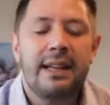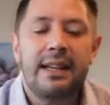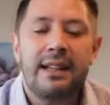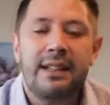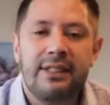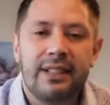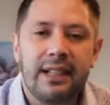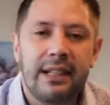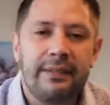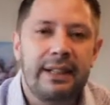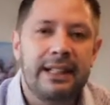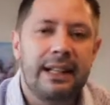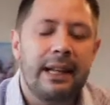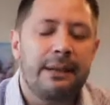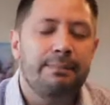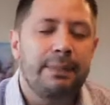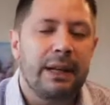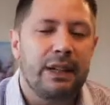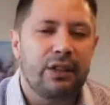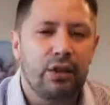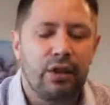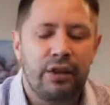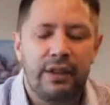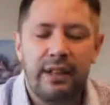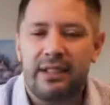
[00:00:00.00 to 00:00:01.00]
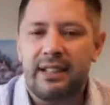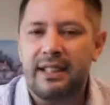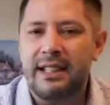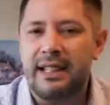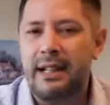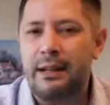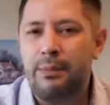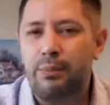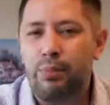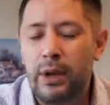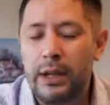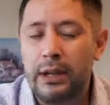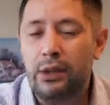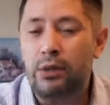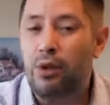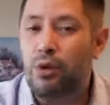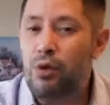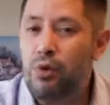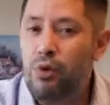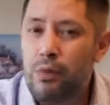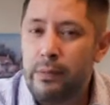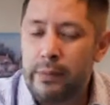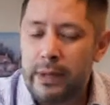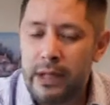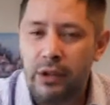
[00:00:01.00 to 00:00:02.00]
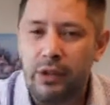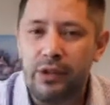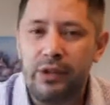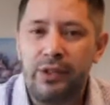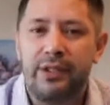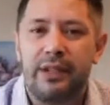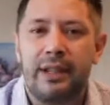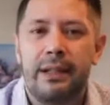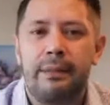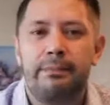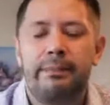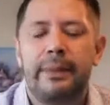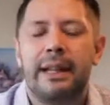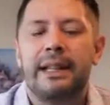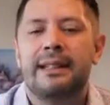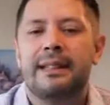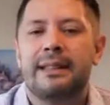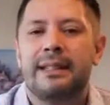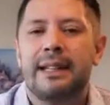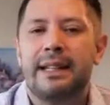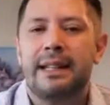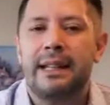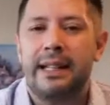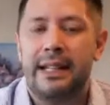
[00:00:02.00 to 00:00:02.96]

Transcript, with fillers: Seven Up pasó de ser el puesto número 11 en venta